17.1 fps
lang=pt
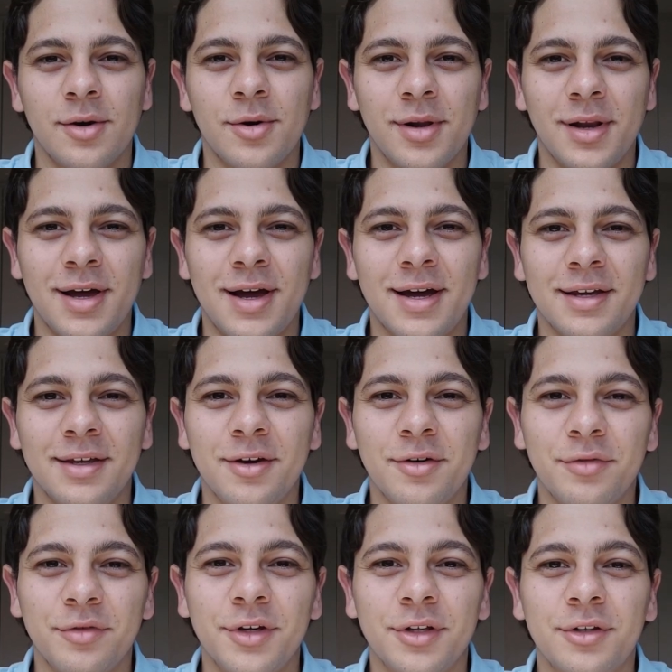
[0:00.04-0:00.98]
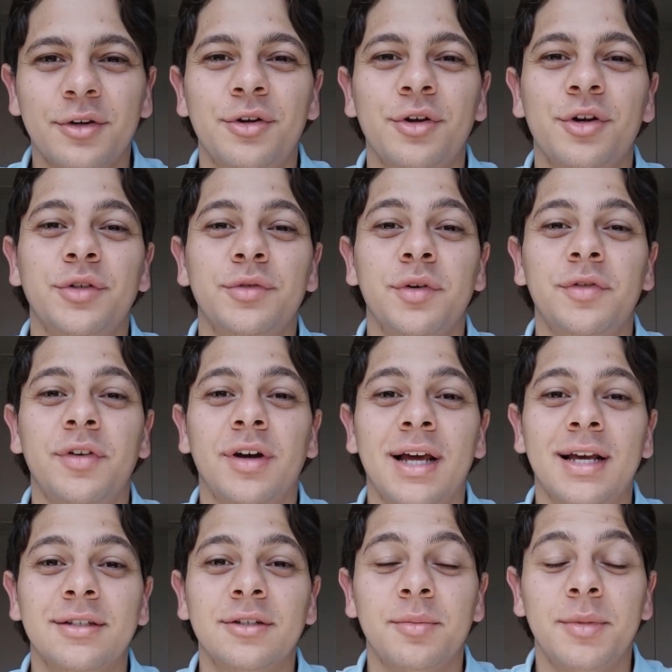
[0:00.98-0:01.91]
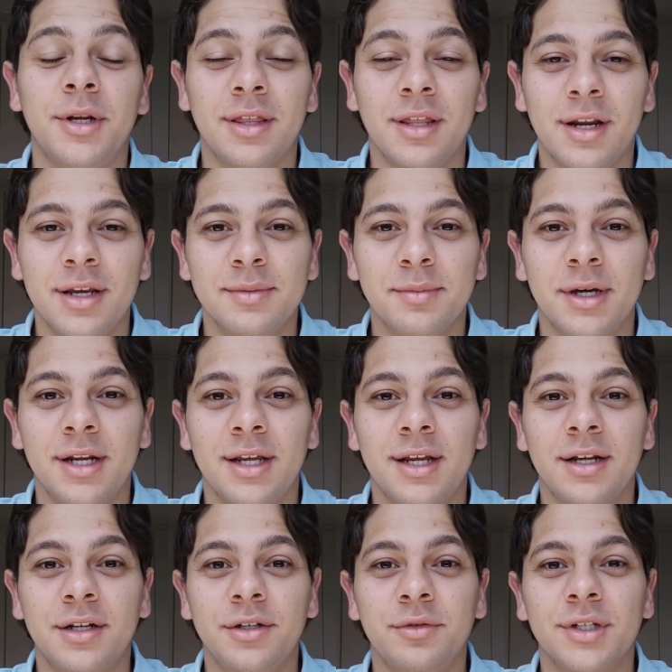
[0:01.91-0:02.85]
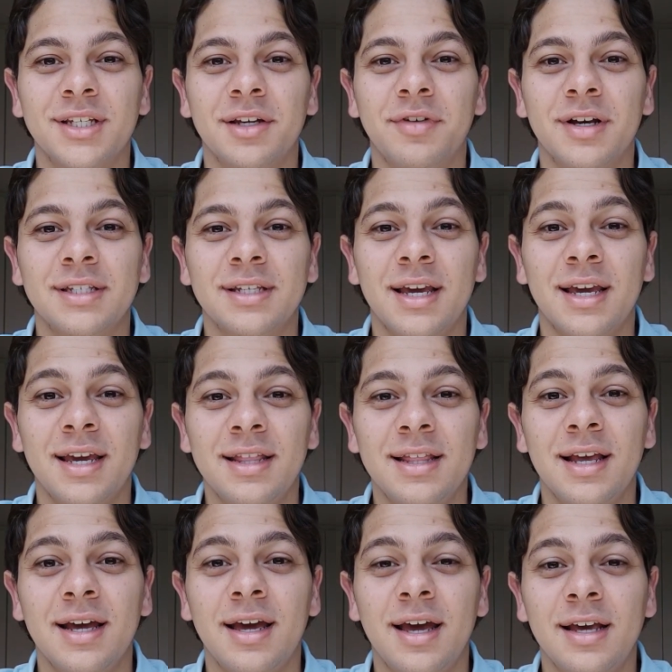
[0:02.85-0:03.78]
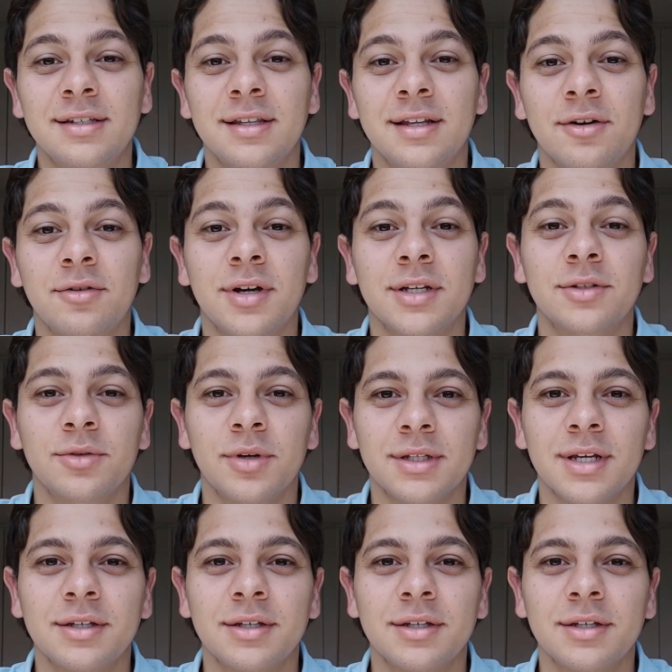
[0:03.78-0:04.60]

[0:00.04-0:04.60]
Olá, aqui é o Vitor e hoje eu vou falar sobre três maneiras de você fazer renda extra com as suas